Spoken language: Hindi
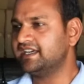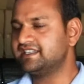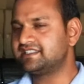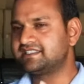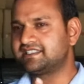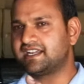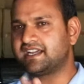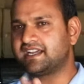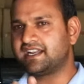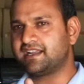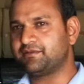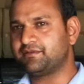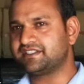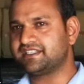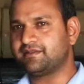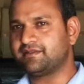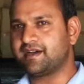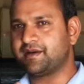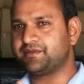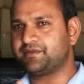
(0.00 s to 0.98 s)
इस तरह अलामा
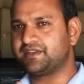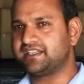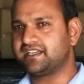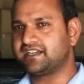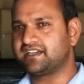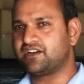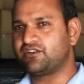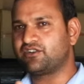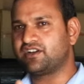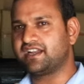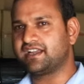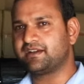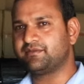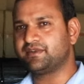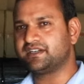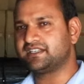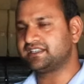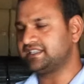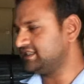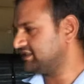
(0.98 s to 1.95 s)
साहब आपने देखा होगा
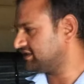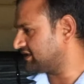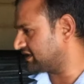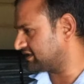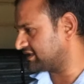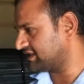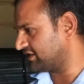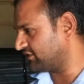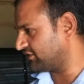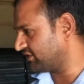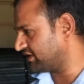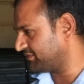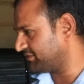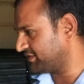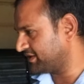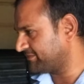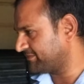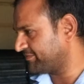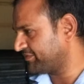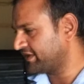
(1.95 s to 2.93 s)
लगभग तीन चार साल हो गए
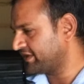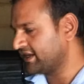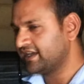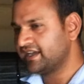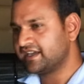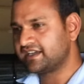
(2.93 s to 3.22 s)
हमें हम्म।